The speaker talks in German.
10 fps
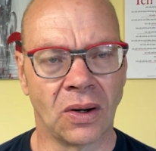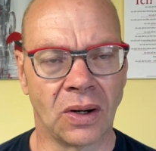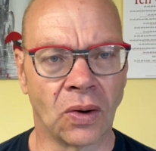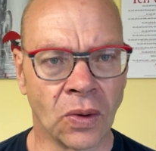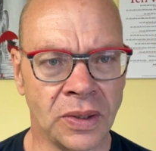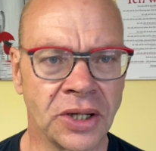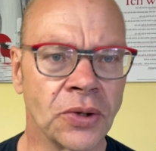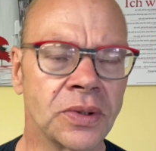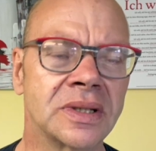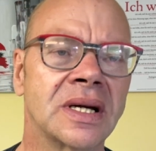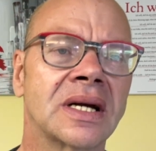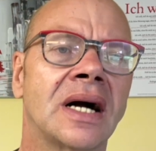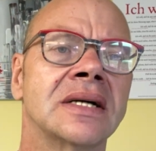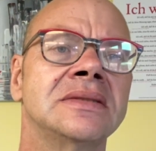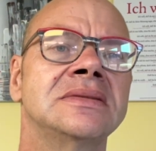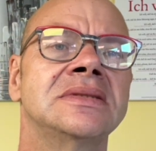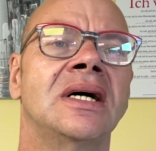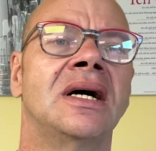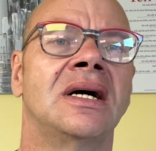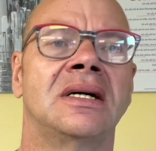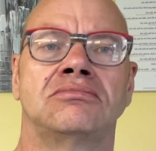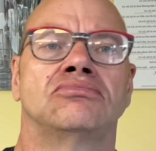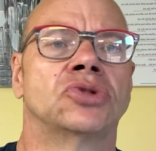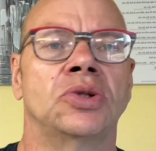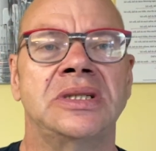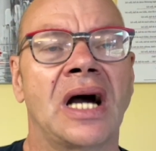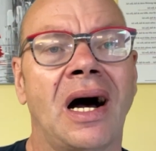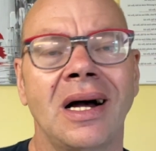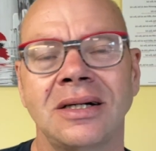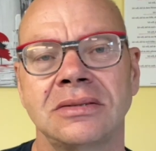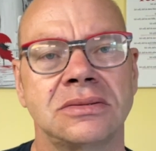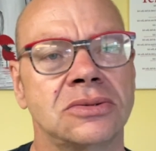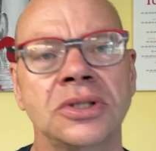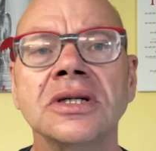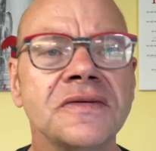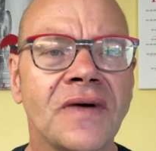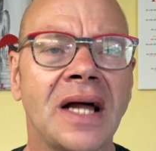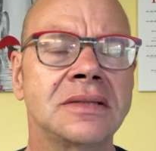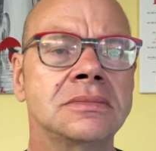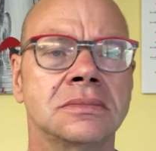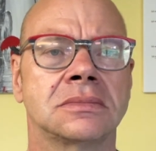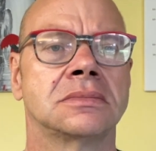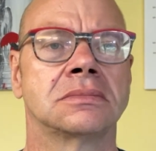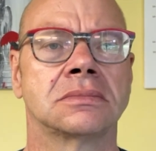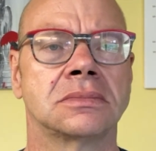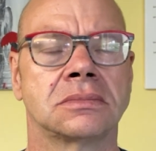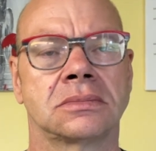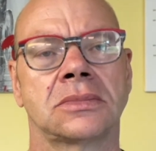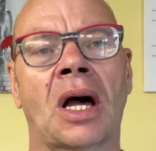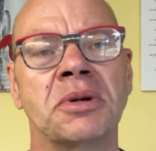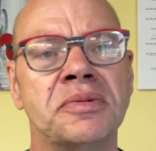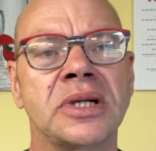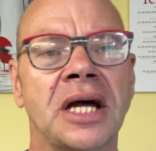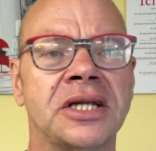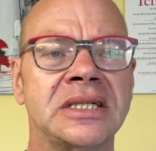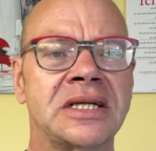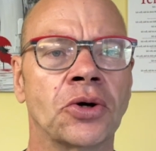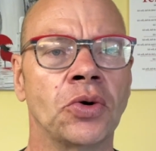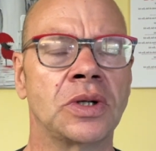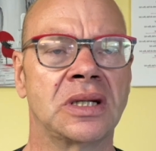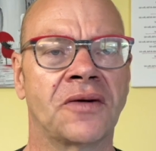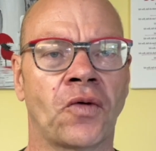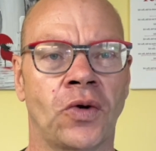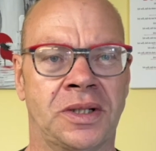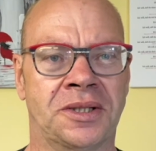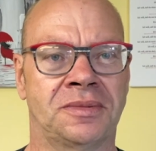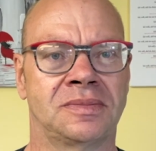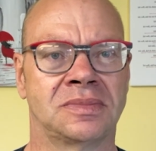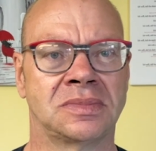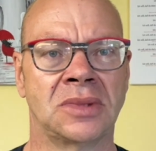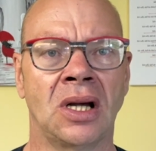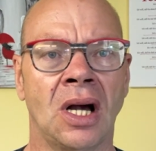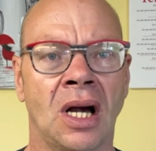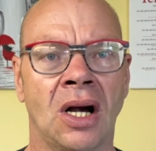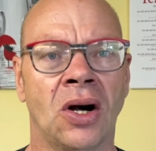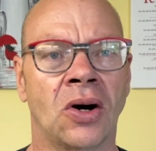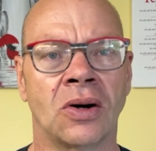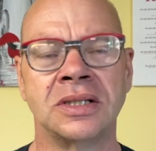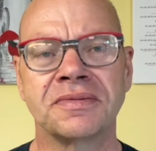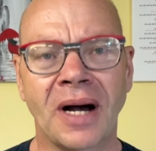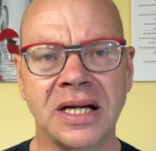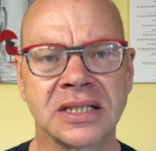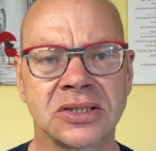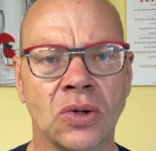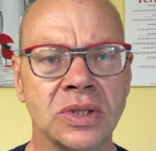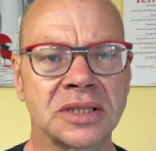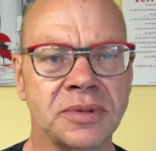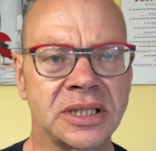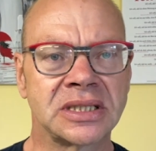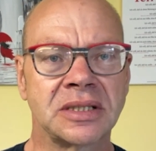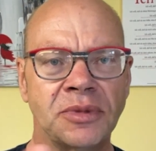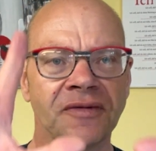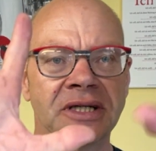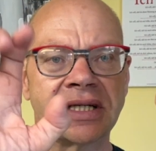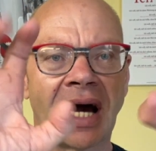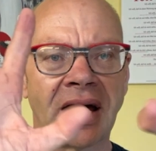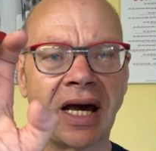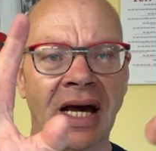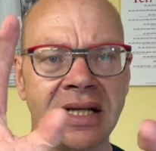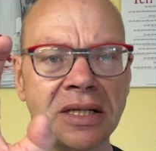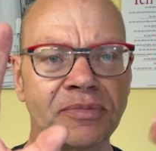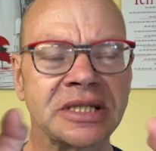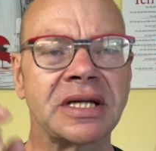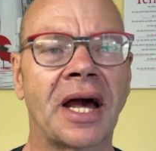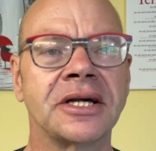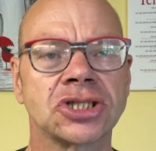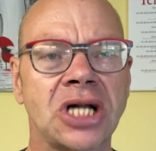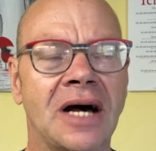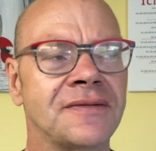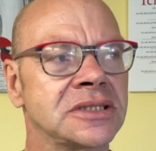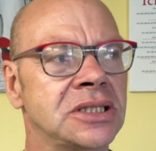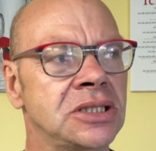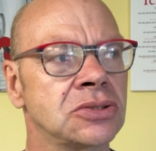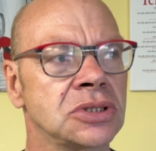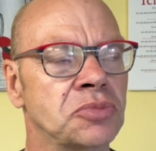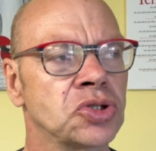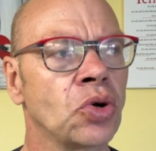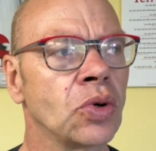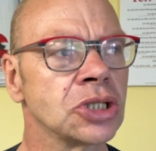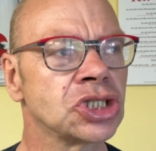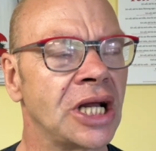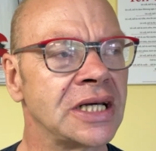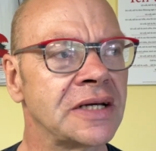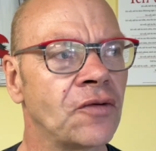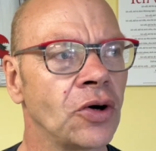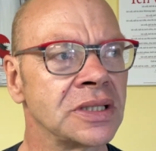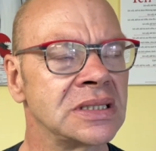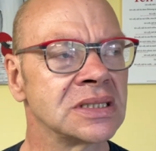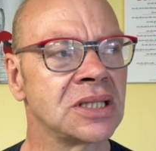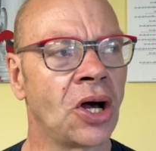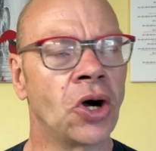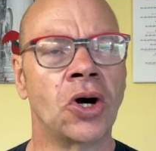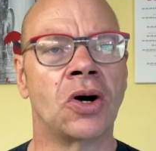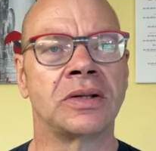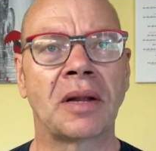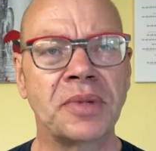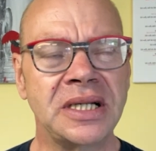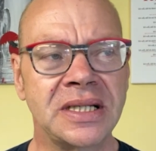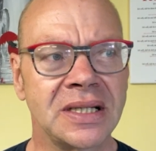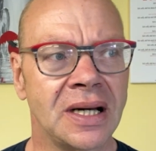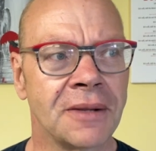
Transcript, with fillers: ohne Krücken gegangen, so ein Jahr. Und irgendwann habe ich mich an diese Krücken gewöhnt. Und es war jetzt so, dass mir jetzt immer wieder die Hände ein bisschen eingeschlafen sind und die Motorik schlecht geworden ist. Und dann bin ich,